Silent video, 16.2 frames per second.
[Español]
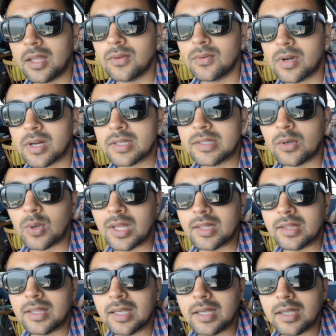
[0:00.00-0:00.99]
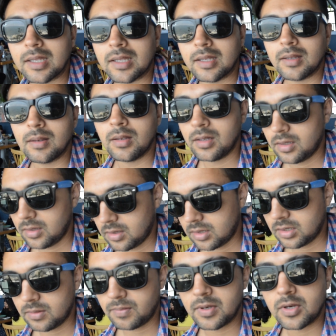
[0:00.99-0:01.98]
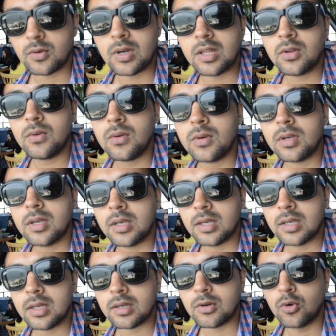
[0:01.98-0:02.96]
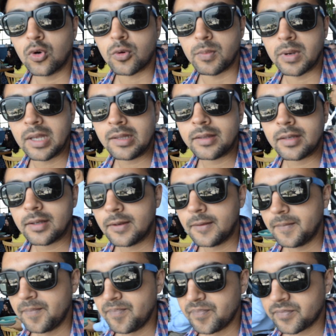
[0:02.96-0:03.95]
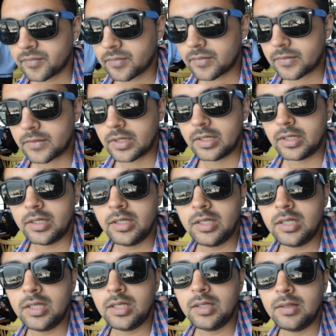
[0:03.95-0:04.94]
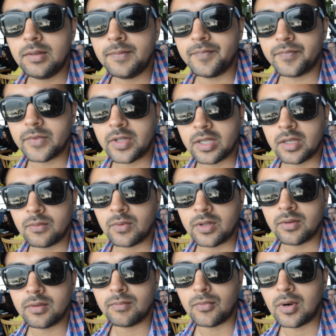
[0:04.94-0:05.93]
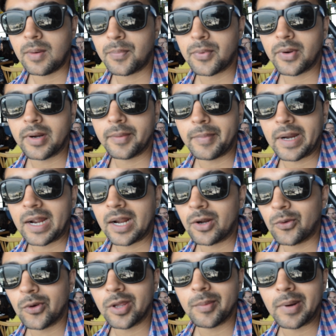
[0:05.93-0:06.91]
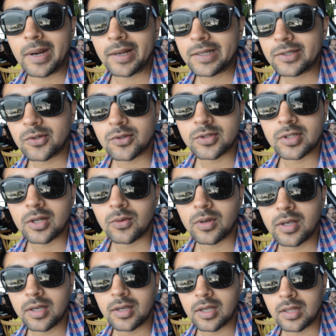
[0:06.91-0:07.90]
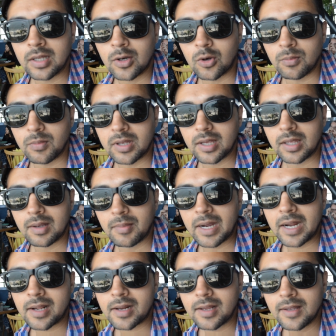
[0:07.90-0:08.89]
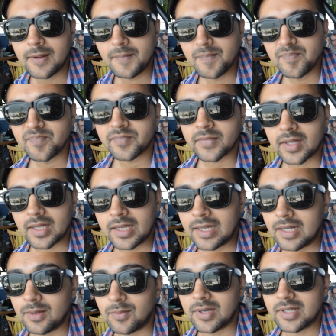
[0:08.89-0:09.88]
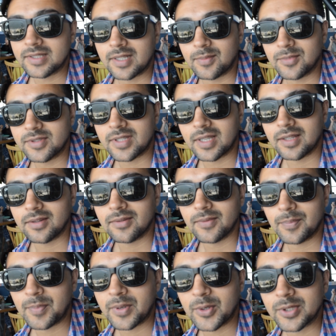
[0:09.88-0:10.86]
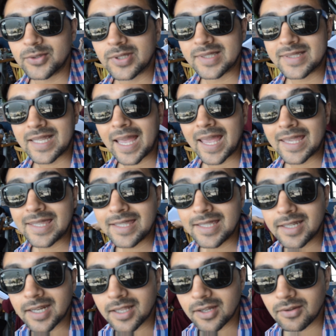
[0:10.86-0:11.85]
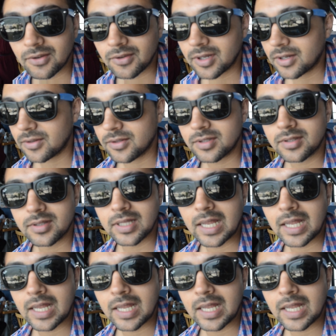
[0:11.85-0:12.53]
en un restaurante eh, peruano, gourmet. Y bueno, voy a probar algo de mariscos, algo de, comida de mar y les voy a estar mostrando. Pero esto está increíble, es